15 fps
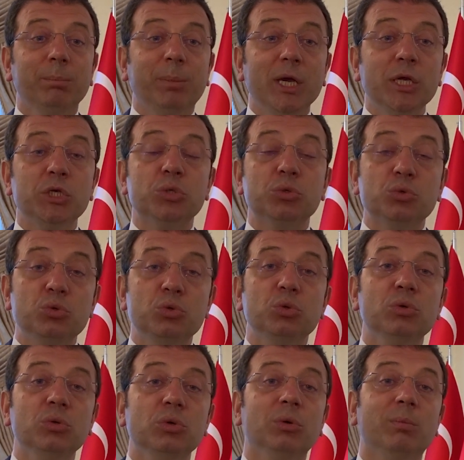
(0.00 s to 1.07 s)
5
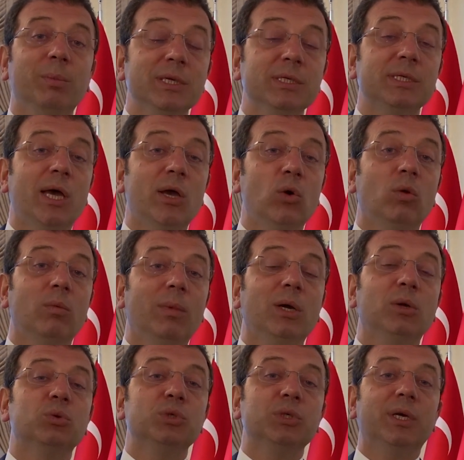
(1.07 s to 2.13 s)
günü mesai
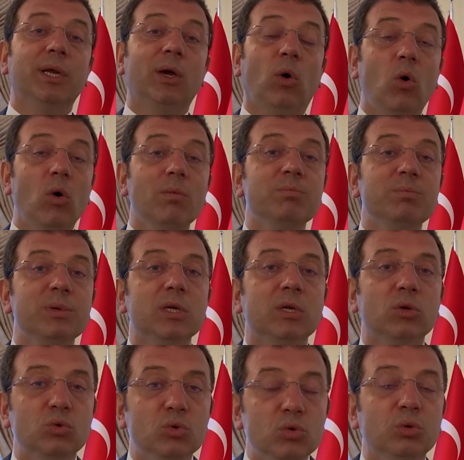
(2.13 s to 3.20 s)
olmak üzere 11
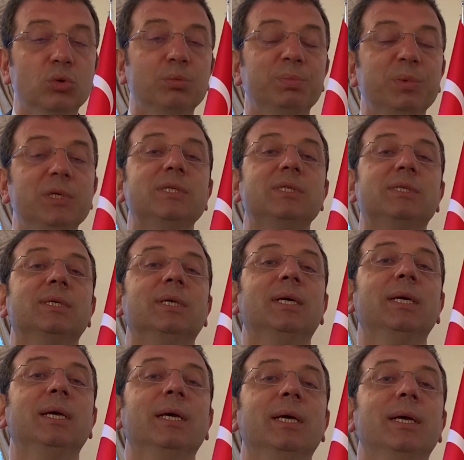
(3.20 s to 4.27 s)
günü biz
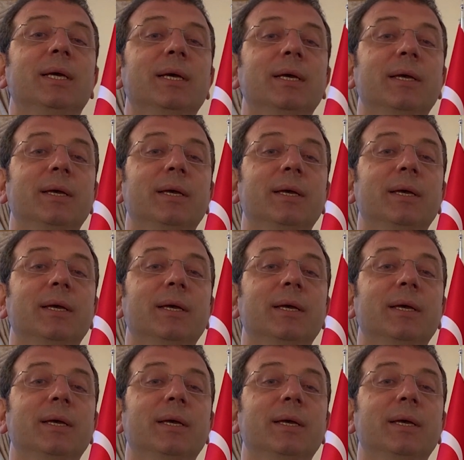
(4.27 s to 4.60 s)
e,